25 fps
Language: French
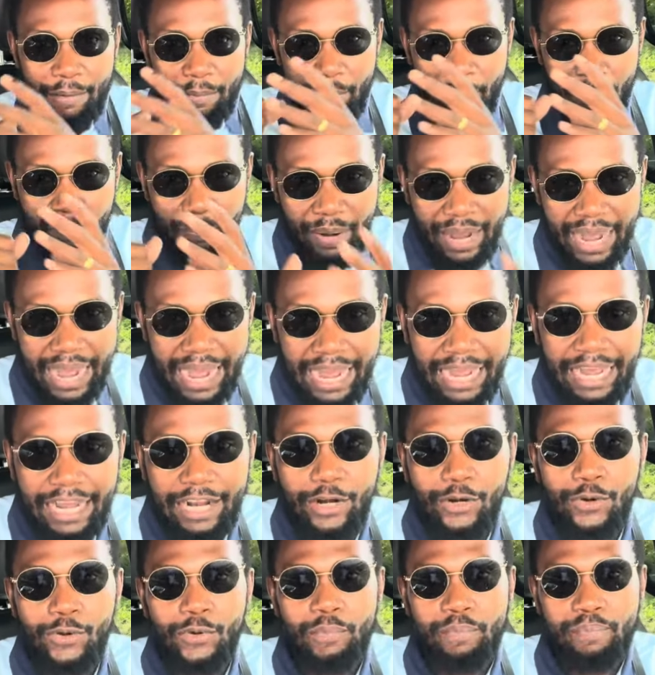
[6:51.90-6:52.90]
par
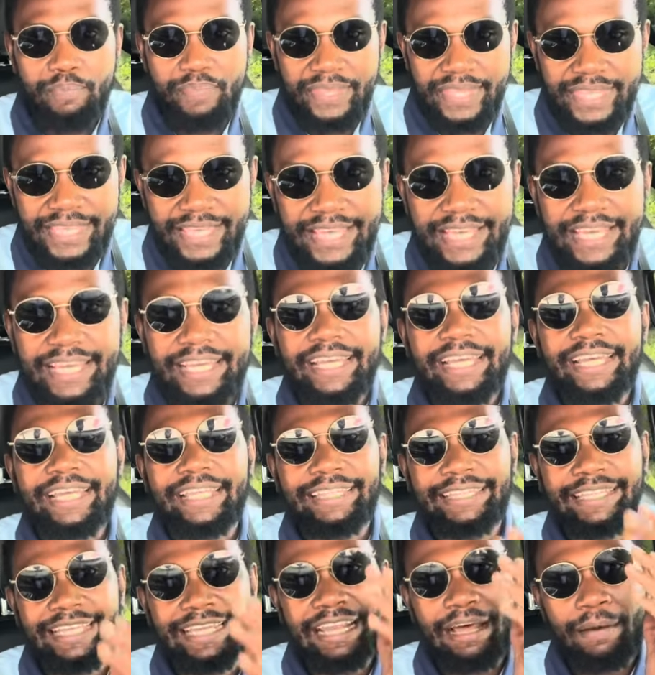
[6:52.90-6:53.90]
le biais
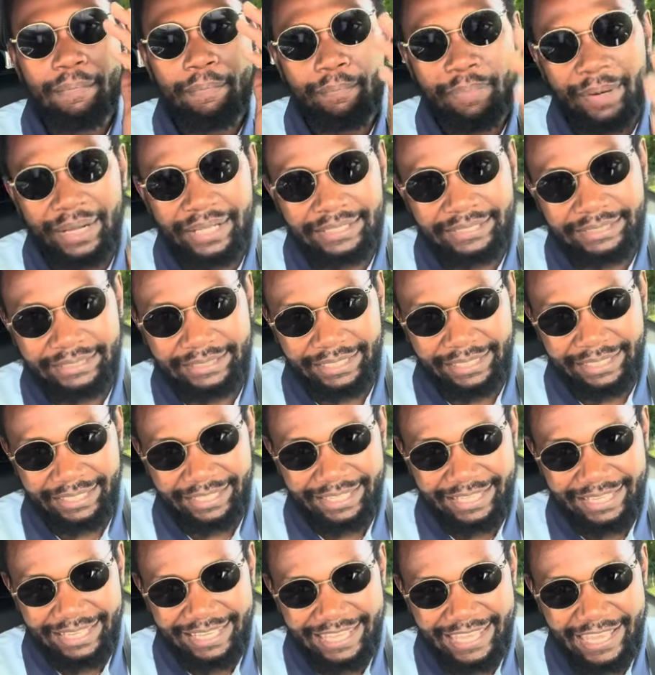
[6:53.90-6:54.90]
de la pensée.
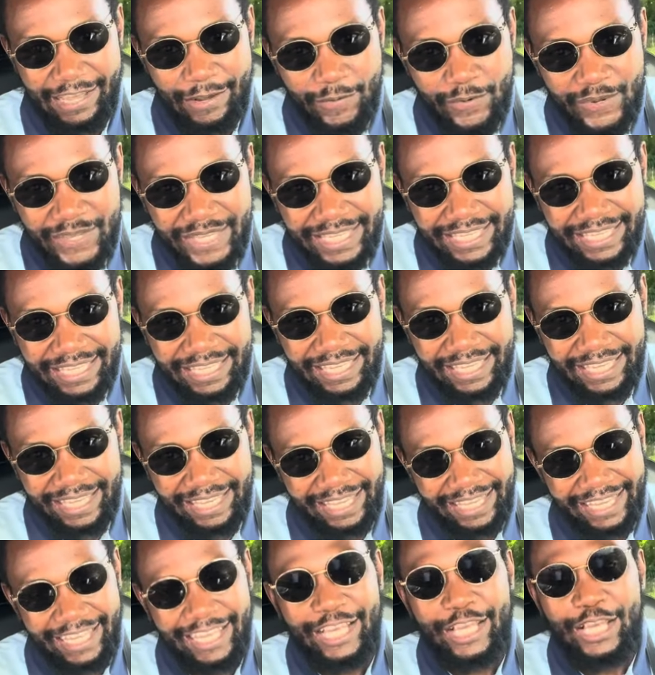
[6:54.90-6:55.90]
Et oui,
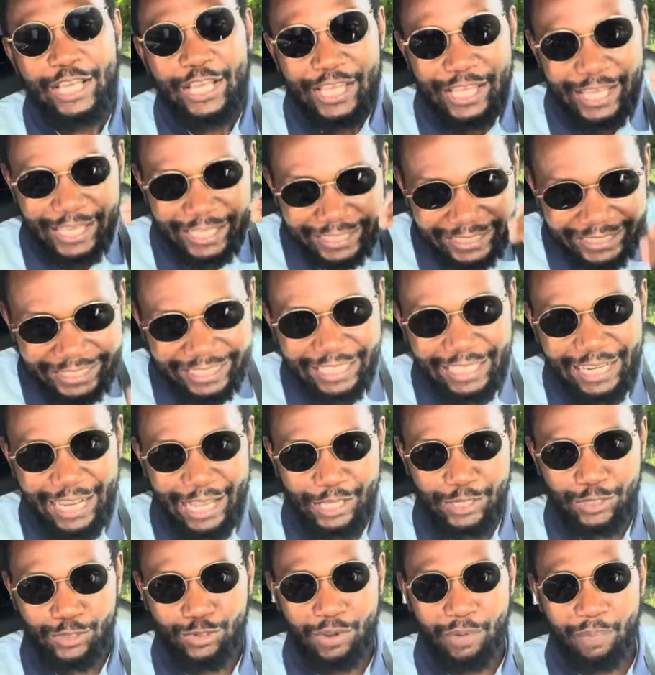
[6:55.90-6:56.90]
ici, là,
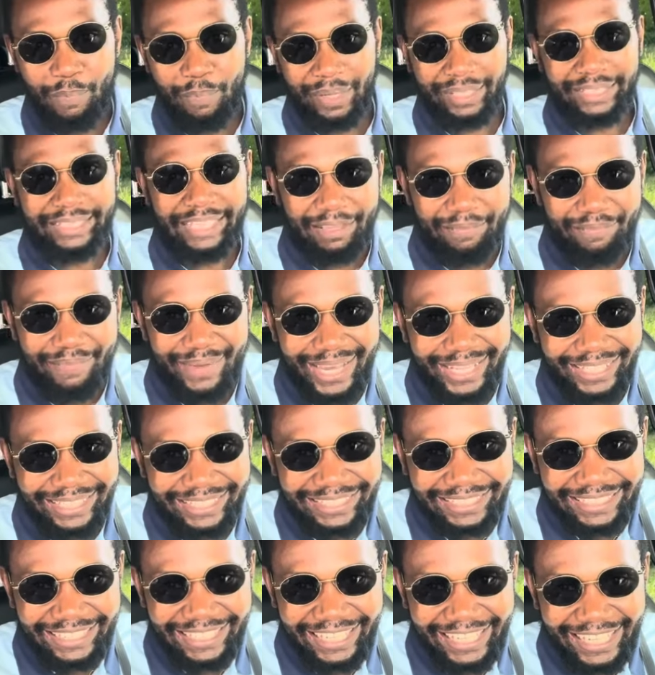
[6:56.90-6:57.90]
sur Empathyment,
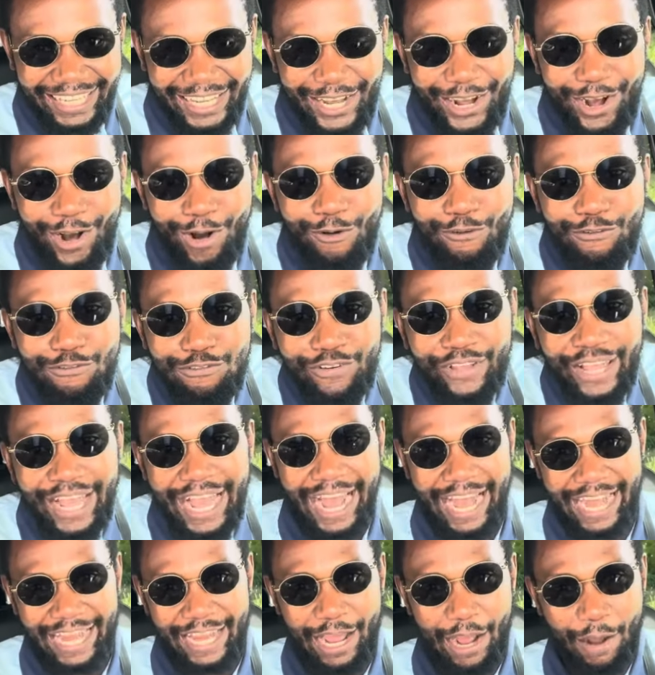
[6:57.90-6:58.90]
on veut
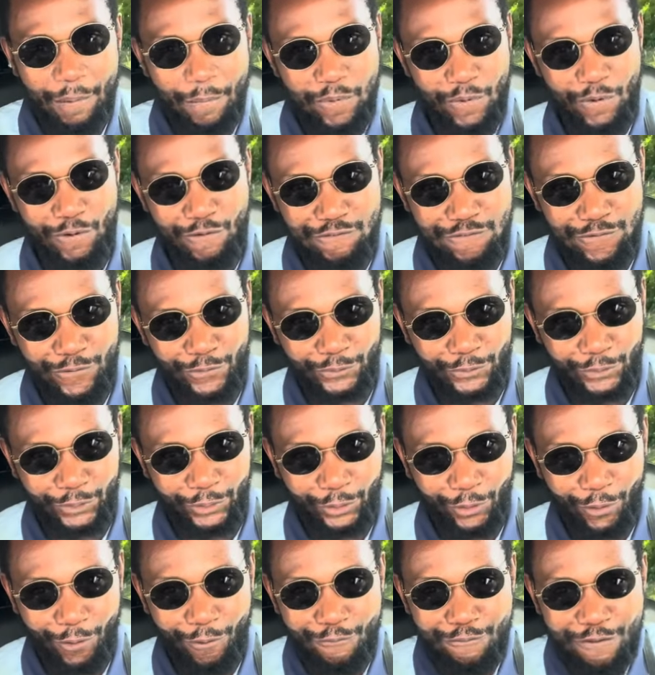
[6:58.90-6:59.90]
aller en profondeur.
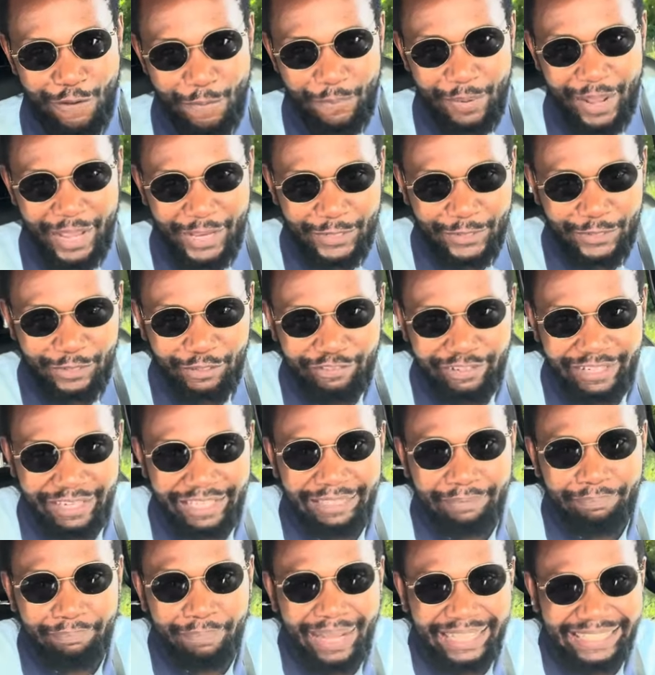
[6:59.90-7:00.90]
On ne veut pas juste venir
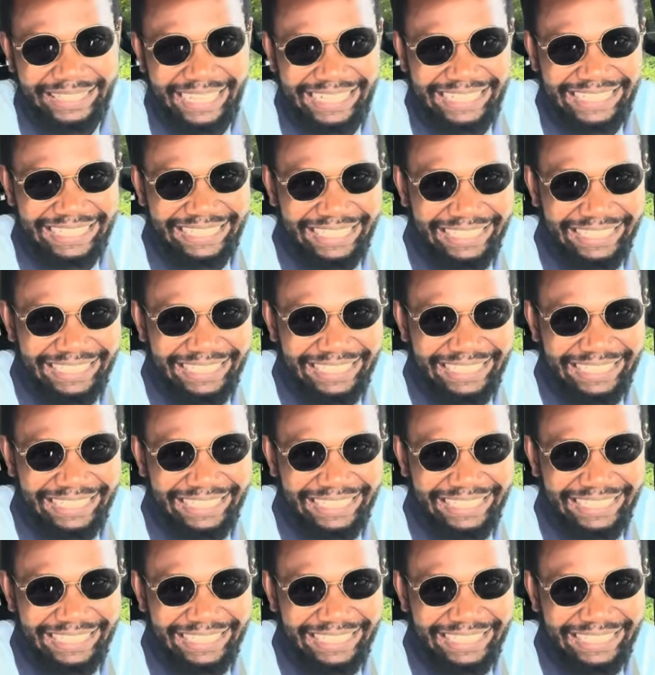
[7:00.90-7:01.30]
partager des